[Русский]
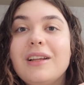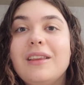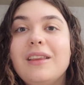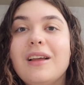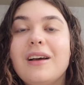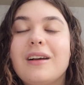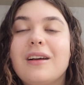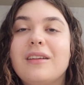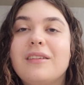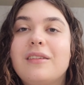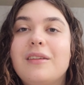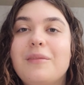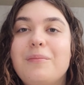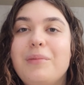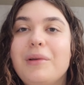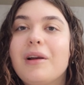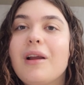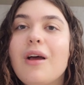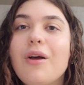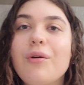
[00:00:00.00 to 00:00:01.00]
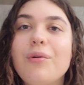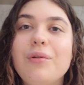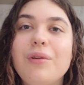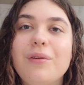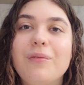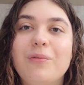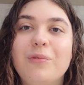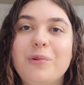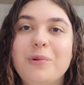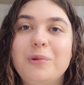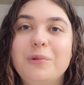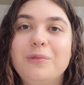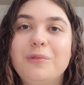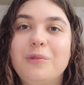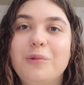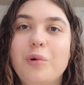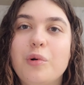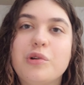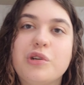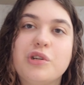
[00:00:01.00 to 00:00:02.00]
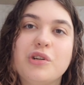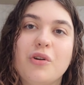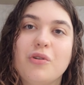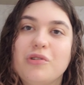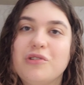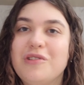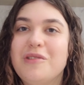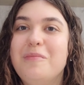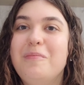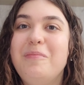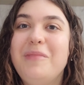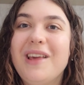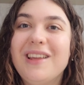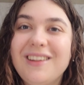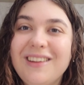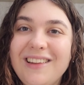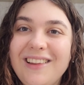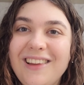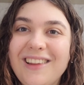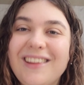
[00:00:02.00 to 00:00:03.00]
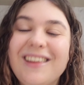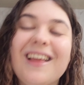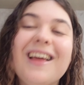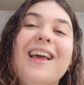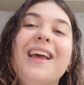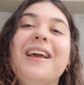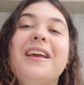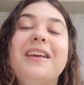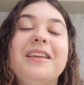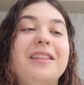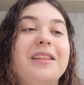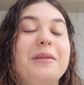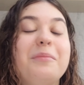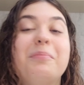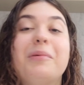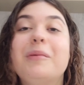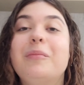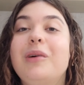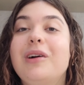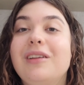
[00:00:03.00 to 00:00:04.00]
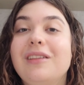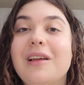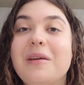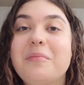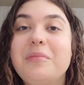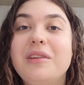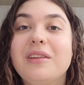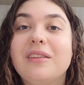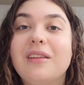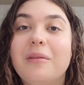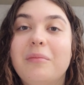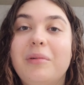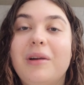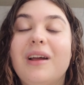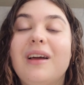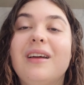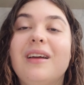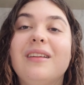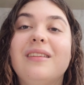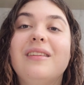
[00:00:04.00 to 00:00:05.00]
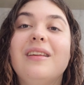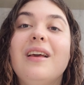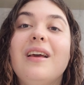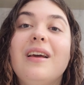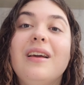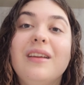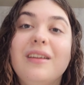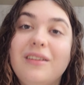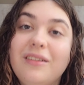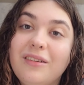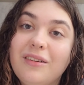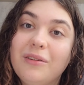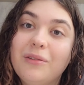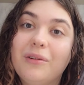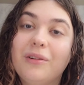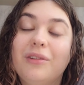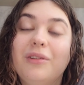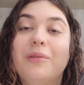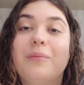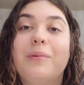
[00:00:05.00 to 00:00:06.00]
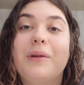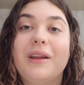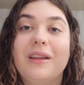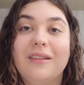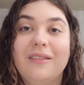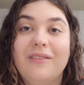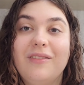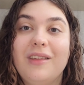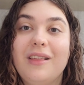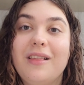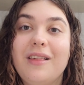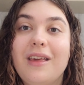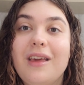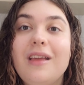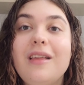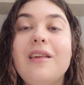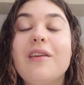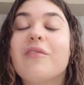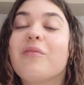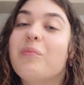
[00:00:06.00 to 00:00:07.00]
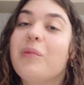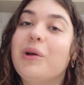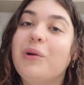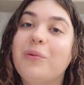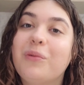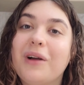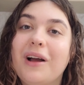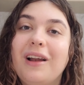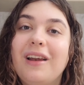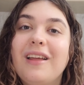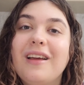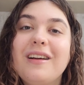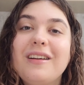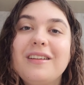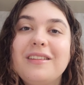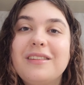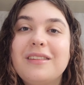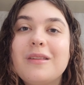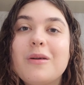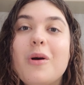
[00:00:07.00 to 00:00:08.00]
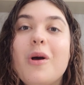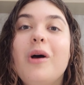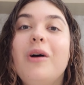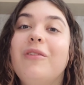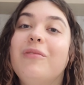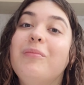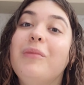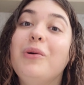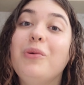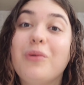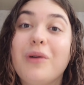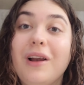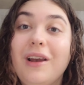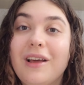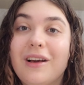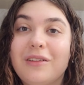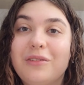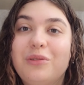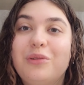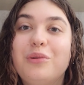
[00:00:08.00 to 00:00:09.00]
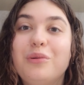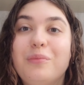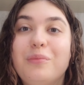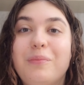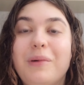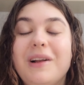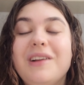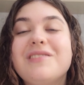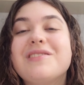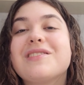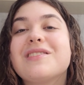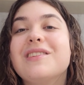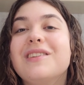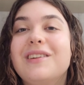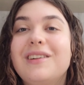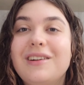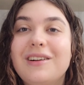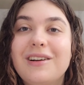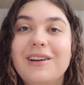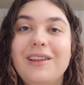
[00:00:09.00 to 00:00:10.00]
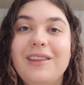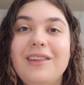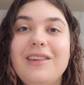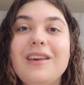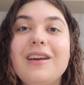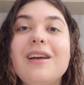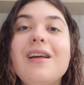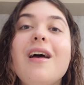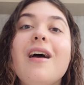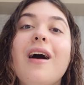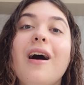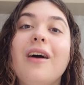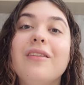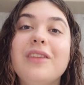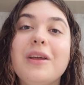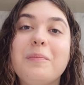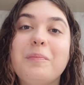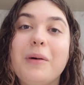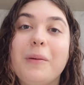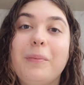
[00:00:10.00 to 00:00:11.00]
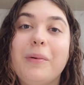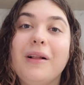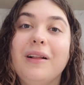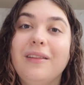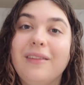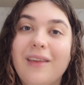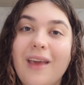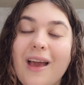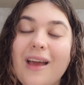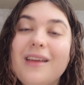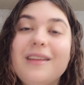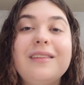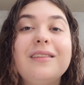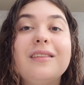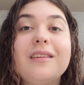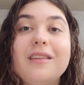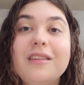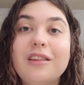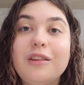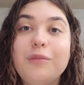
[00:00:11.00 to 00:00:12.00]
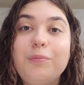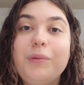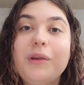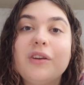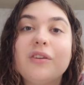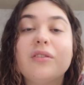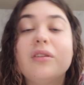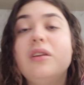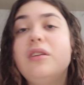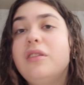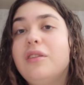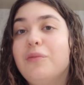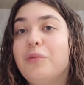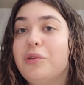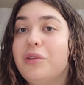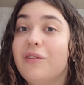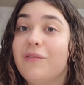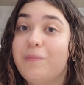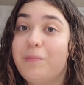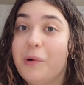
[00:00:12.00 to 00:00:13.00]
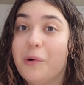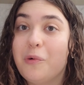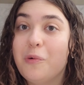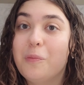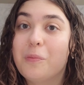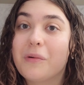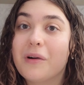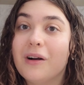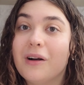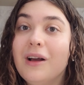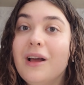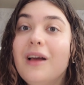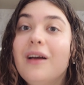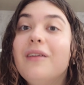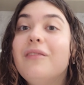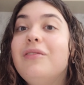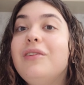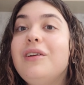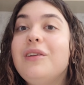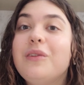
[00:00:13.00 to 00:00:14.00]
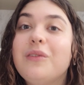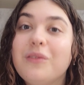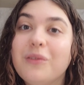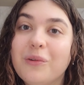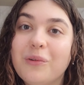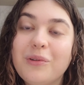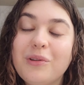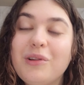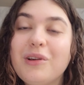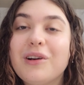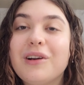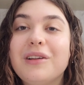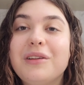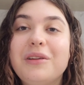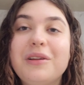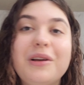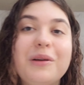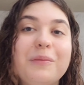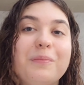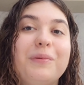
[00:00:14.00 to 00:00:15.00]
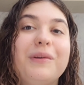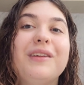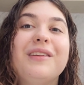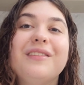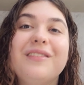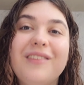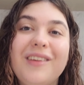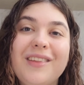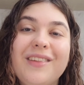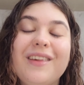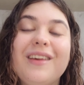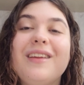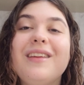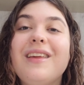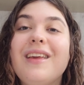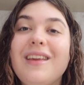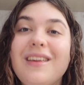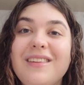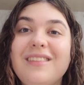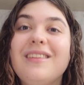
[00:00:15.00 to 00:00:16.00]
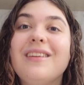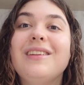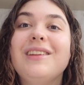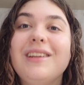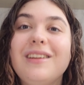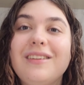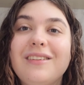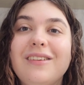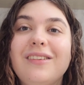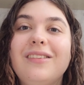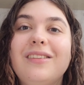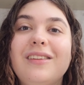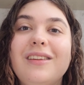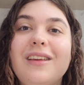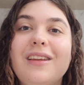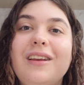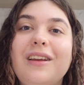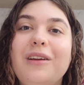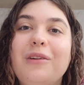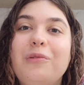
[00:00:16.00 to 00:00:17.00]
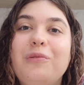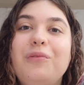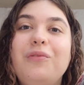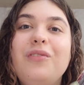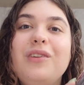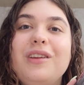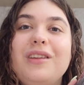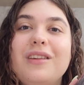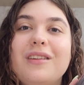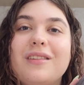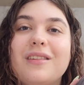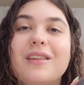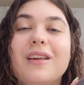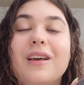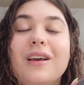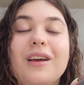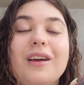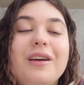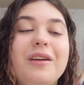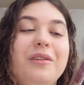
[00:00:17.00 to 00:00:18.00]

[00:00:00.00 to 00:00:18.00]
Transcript: однако собираю его очень-очень медленно медленно, и ты помогла мне собрать еще одно произведение в мою коллекцию, в мою коллекцию больших книг. Она пополняется неспешно, и сегодня в покупках вы еще некоторые произведения из этой же серии увидите.